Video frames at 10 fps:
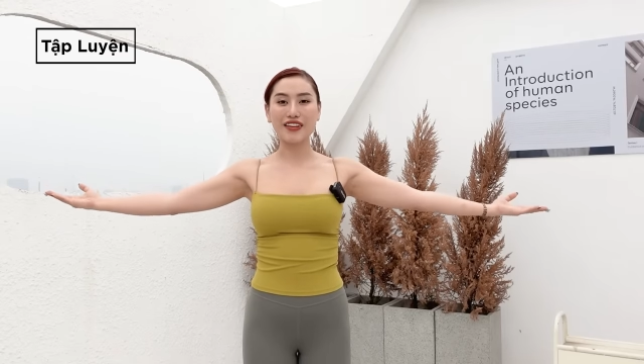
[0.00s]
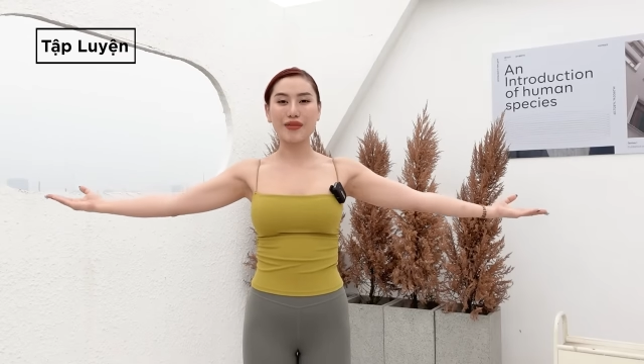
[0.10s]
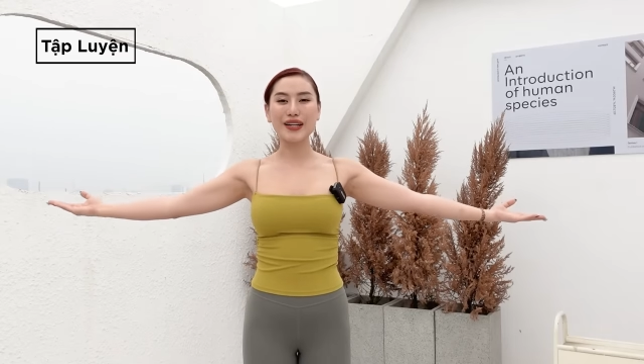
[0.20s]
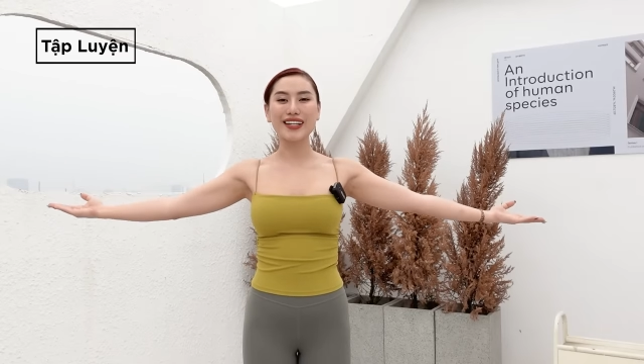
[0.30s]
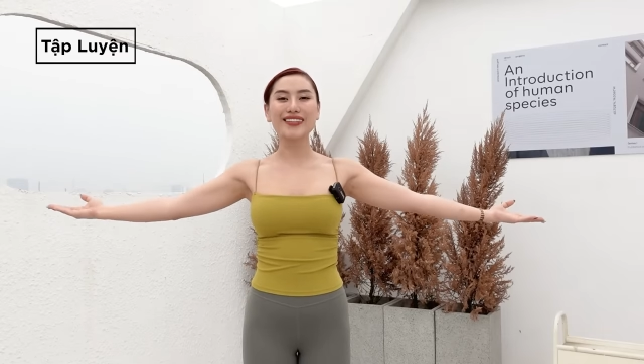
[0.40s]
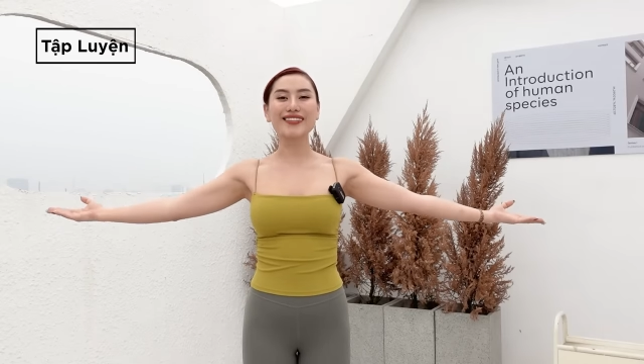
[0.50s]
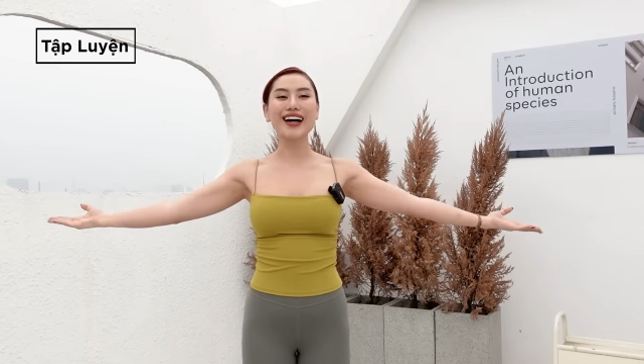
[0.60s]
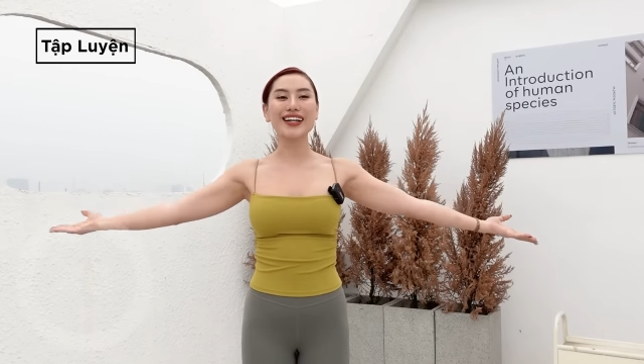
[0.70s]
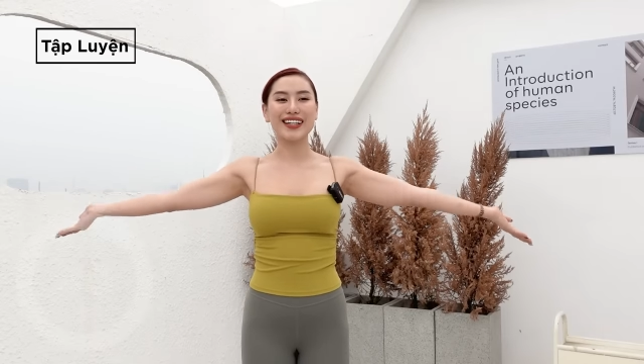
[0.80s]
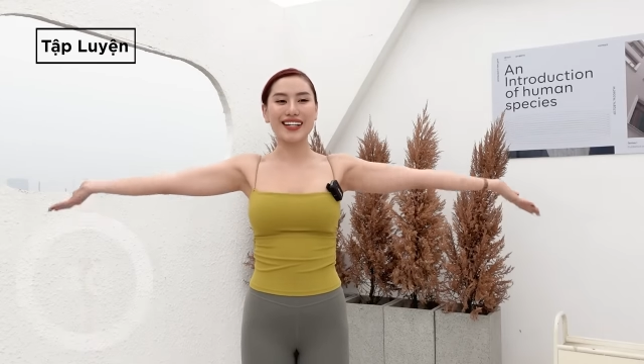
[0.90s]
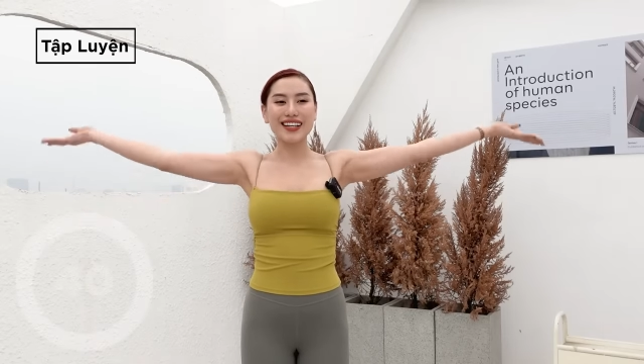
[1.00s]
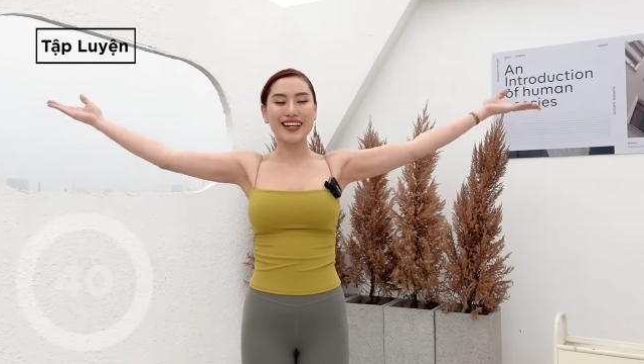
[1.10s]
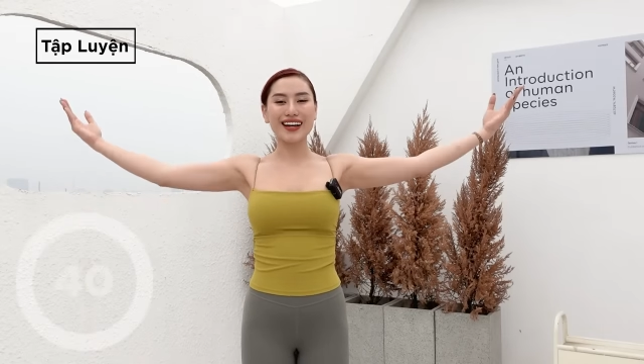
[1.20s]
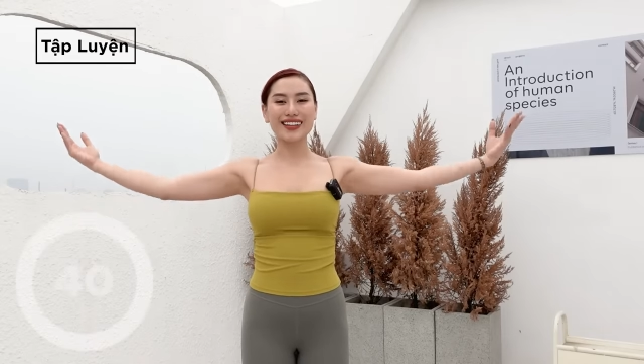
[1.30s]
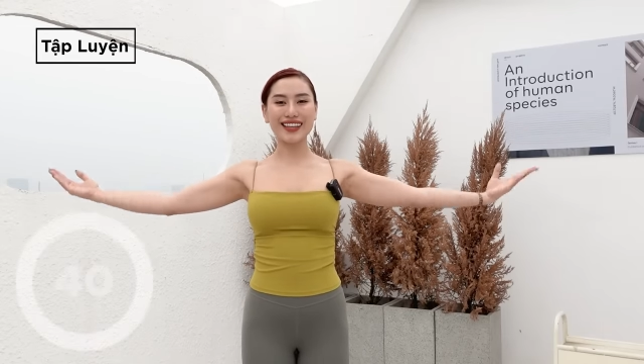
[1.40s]
và mình đẩy
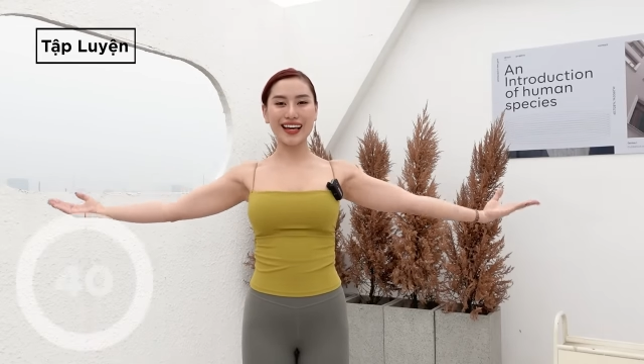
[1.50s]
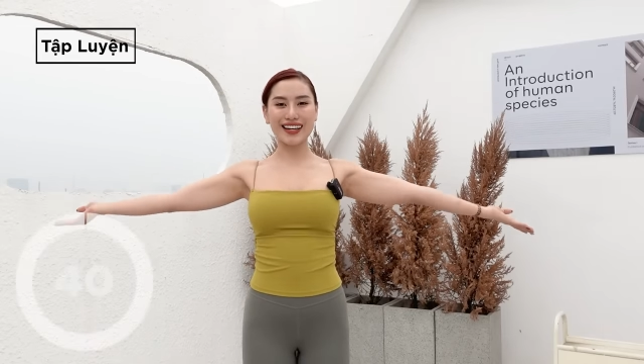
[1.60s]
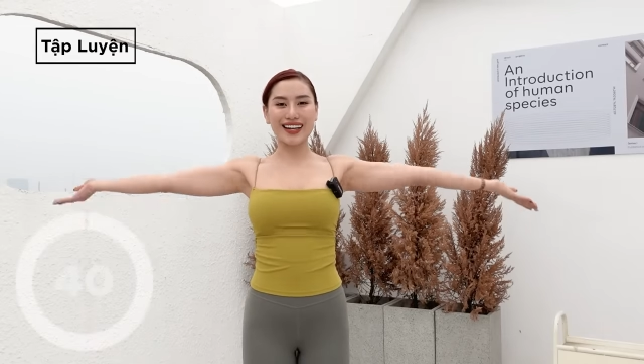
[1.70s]
tay